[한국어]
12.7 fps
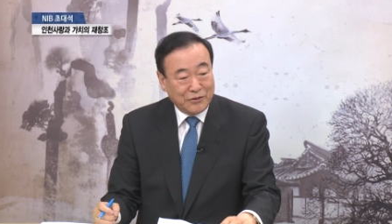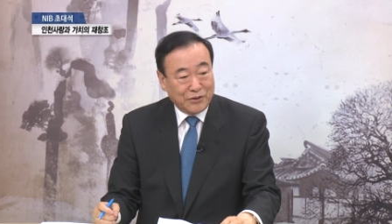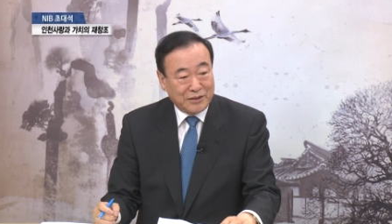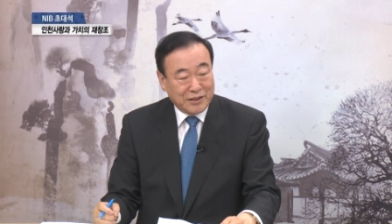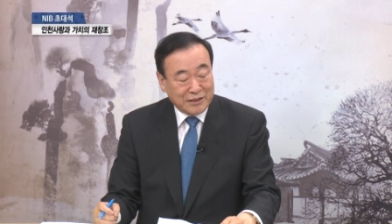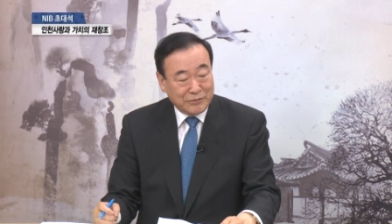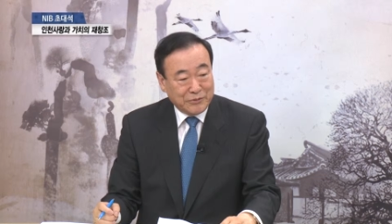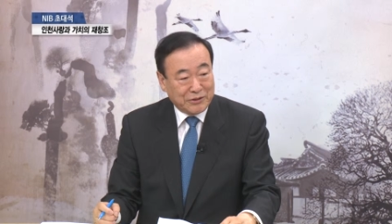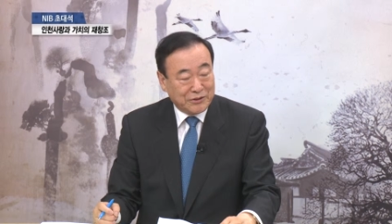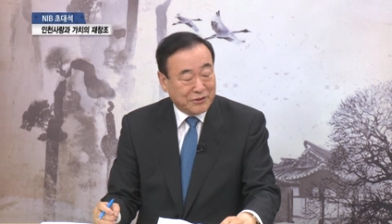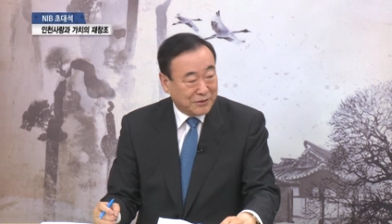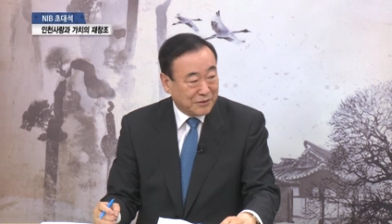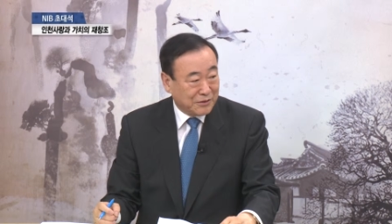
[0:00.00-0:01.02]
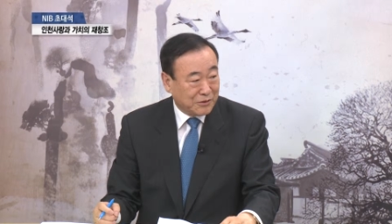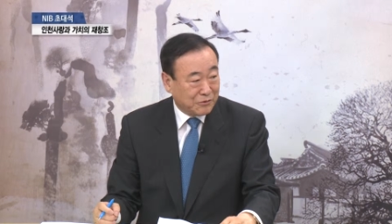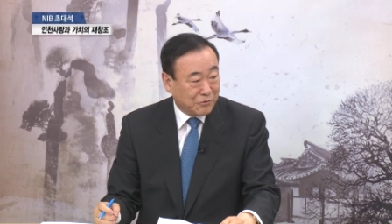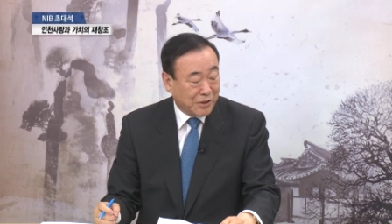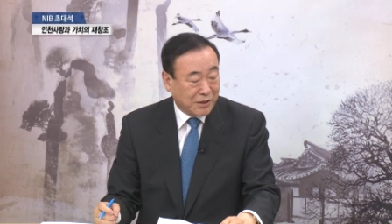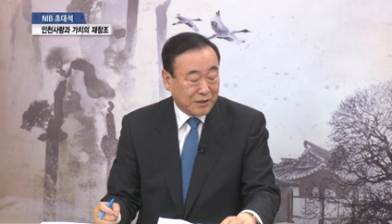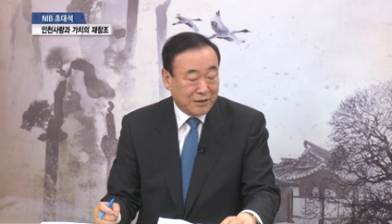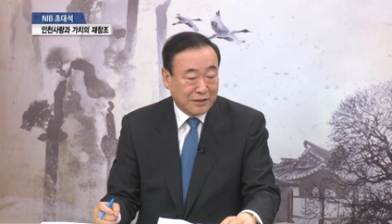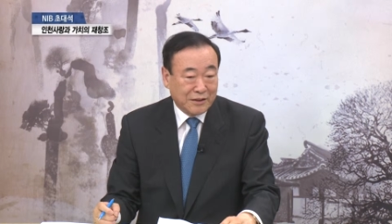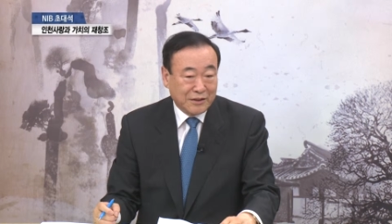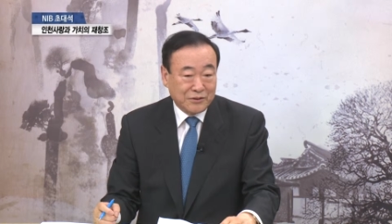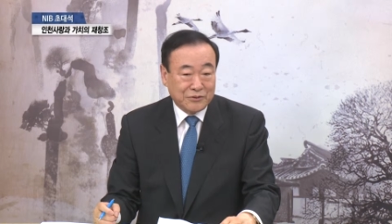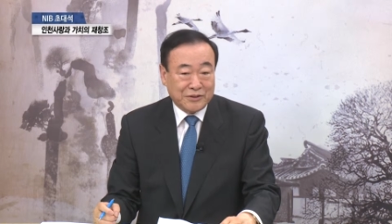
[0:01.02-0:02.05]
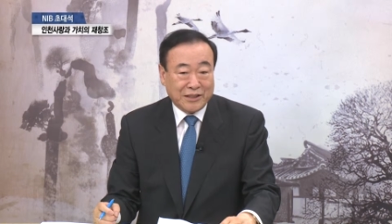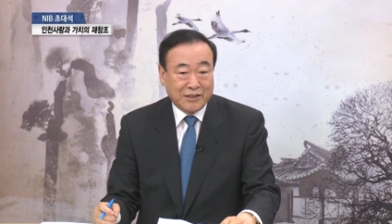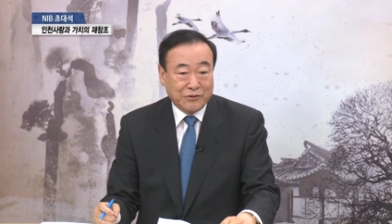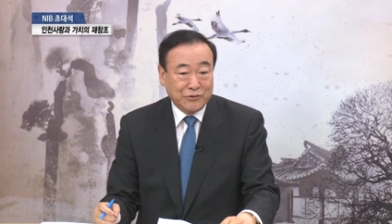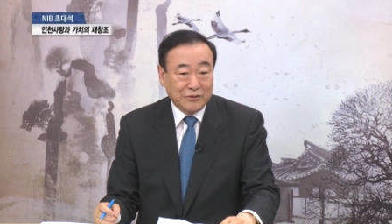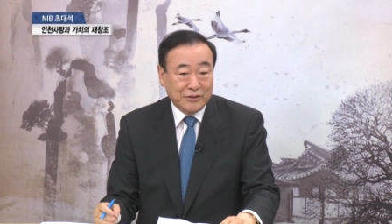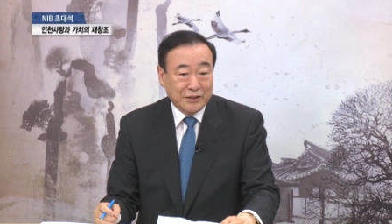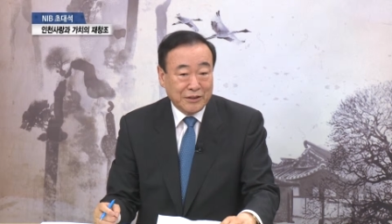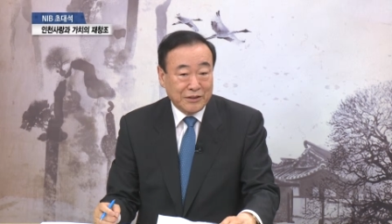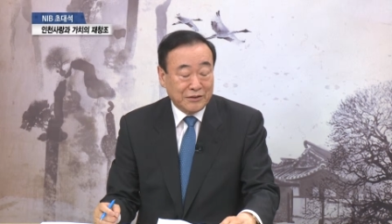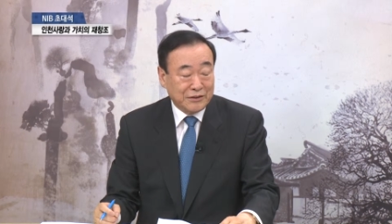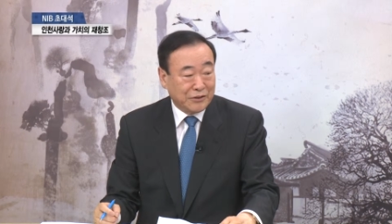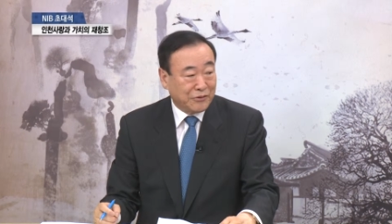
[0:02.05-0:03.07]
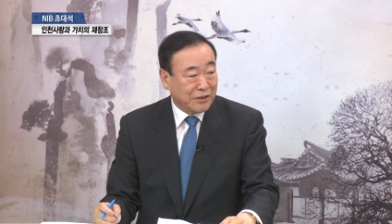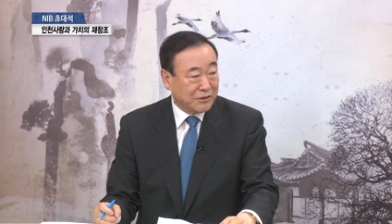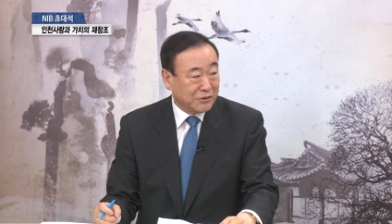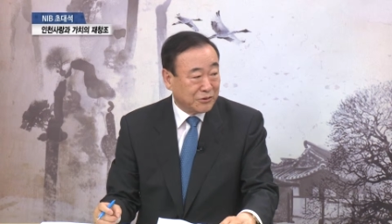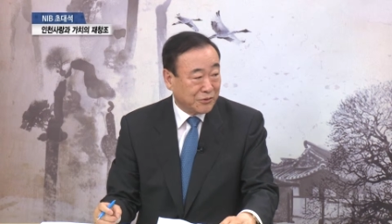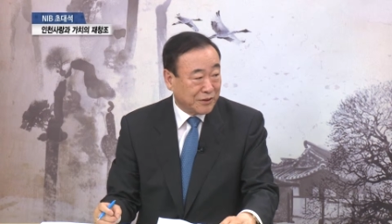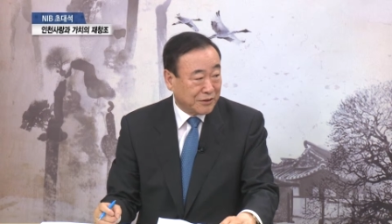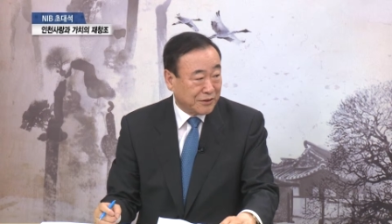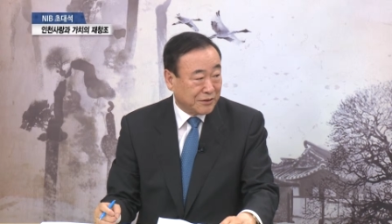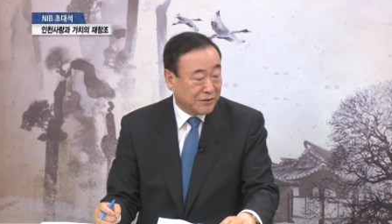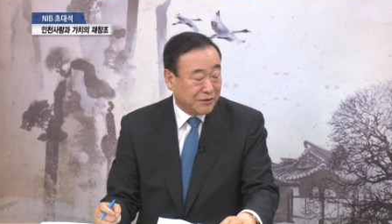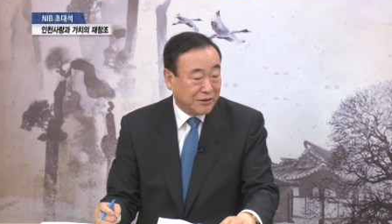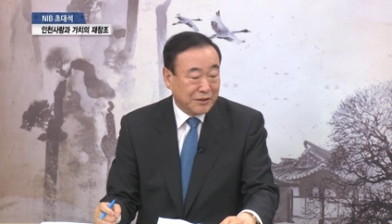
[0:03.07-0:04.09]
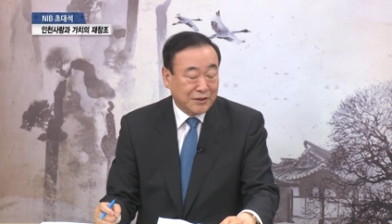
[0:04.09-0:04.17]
회장님이 하셨던 것과 또 새로운 현재 환경 속에서